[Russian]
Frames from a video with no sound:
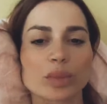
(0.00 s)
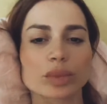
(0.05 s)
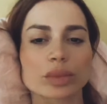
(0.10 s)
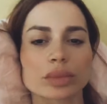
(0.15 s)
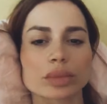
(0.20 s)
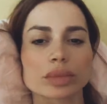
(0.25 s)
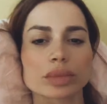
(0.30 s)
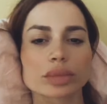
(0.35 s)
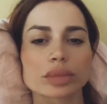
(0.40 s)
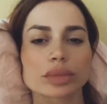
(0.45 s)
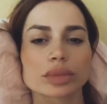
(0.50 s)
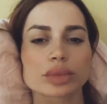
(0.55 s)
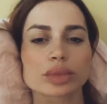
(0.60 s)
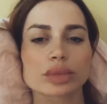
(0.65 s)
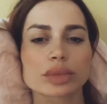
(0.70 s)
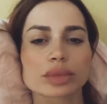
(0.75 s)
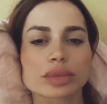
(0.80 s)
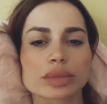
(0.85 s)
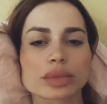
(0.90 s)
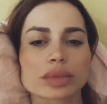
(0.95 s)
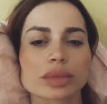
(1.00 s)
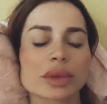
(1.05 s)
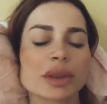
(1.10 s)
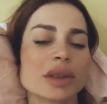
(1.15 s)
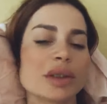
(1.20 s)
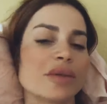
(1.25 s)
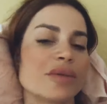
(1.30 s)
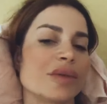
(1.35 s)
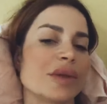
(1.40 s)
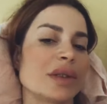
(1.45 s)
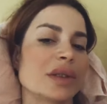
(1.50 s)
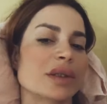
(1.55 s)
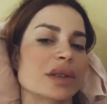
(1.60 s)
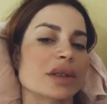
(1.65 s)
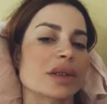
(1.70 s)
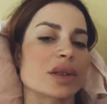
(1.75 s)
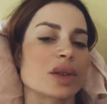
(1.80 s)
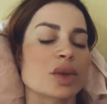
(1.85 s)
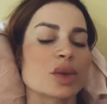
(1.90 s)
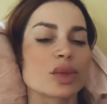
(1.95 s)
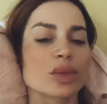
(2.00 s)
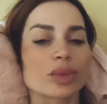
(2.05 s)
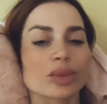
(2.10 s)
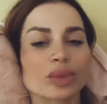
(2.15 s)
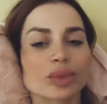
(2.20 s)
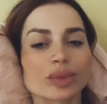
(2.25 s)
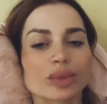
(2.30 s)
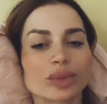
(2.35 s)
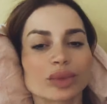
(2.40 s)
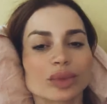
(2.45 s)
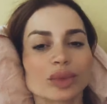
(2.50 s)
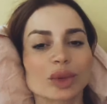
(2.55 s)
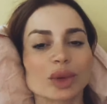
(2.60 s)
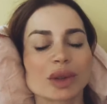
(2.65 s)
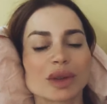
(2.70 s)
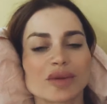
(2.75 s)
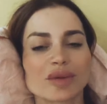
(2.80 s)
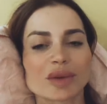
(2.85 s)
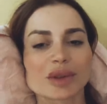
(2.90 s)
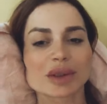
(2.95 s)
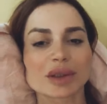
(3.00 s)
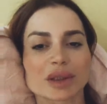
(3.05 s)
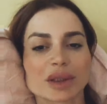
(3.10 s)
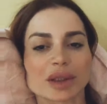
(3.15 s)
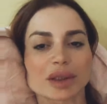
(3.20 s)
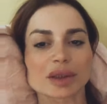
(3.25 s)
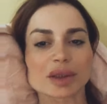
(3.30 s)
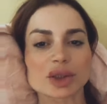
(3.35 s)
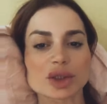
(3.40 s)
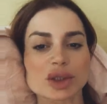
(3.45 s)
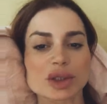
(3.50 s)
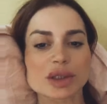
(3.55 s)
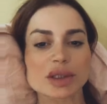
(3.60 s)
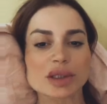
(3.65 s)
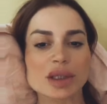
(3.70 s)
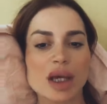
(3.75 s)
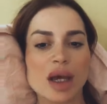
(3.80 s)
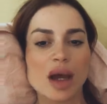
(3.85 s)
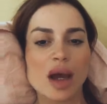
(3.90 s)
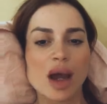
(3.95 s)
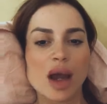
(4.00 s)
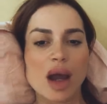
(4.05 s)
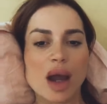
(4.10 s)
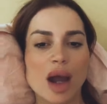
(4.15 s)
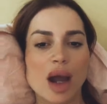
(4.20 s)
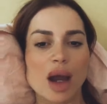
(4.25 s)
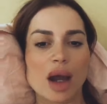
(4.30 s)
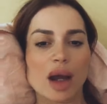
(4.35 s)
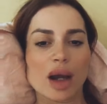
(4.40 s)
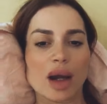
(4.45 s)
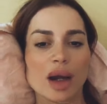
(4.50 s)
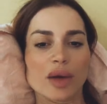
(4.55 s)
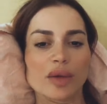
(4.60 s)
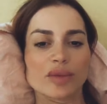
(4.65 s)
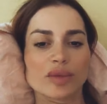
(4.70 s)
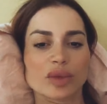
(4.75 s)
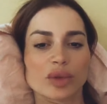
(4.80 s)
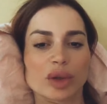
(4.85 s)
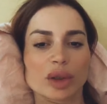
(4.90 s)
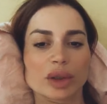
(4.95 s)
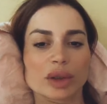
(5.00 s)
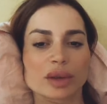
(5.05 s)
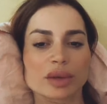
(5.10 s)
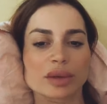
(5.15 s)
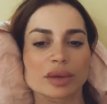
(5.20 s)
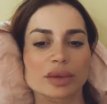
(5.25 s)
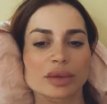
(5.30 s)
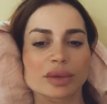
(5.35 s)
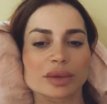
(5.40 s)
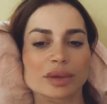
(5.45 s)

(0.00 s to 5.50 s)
это фильтр так ну, э, фильтр. криво ложится. Ну или фильтр так ложится. А, вот.